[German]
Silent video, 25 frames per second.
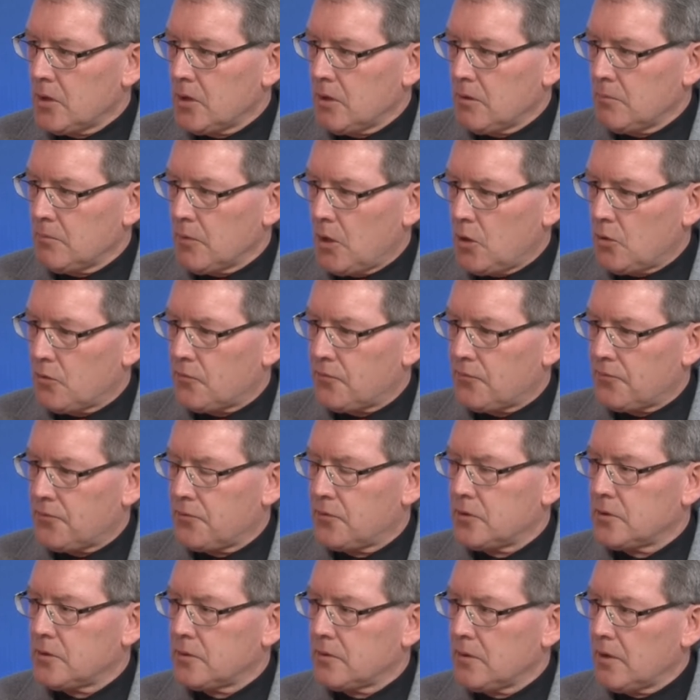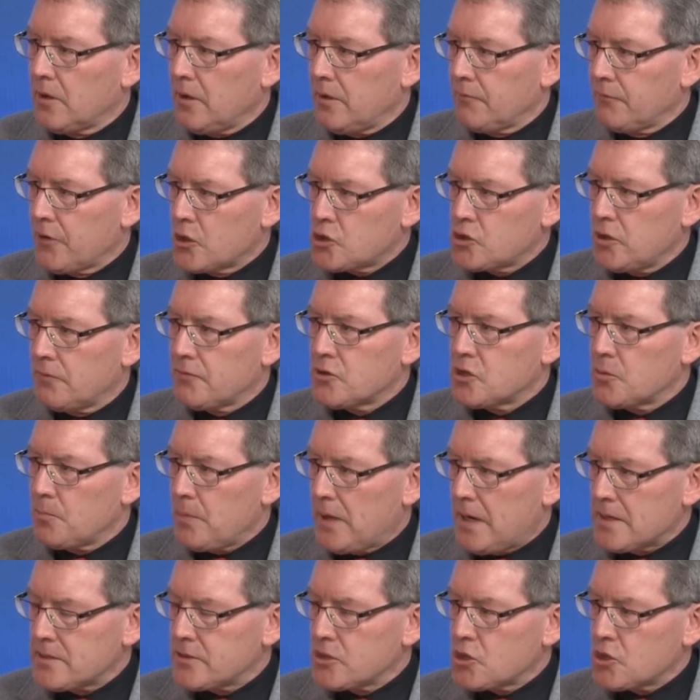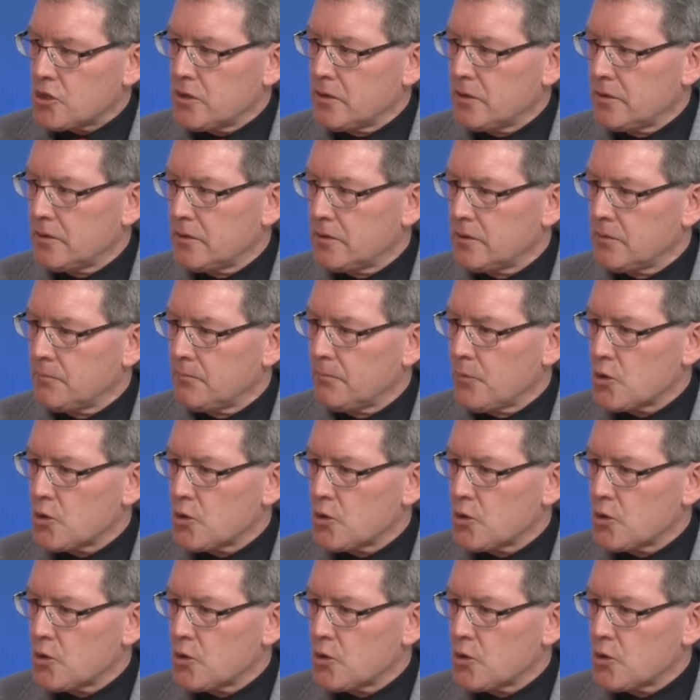auf wirtschaftliche Basis stellen,